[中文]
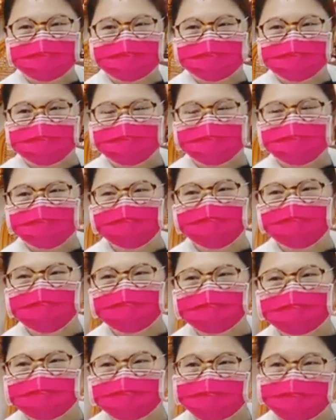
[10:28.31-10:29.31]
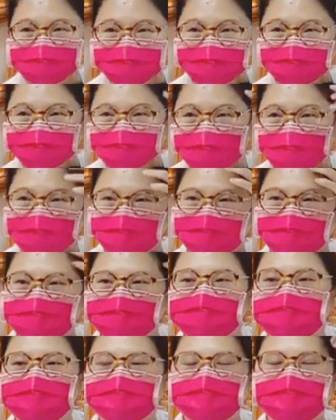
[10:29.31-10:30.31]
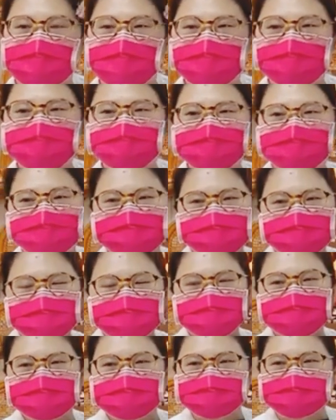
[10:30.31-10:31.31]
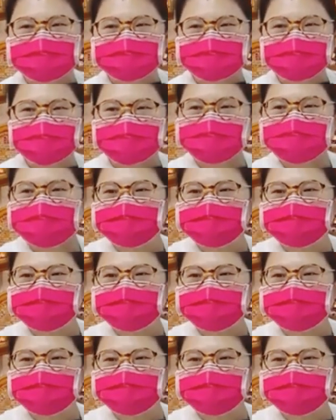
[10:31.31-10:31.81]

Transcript: 好，财师不一定都是都有钱。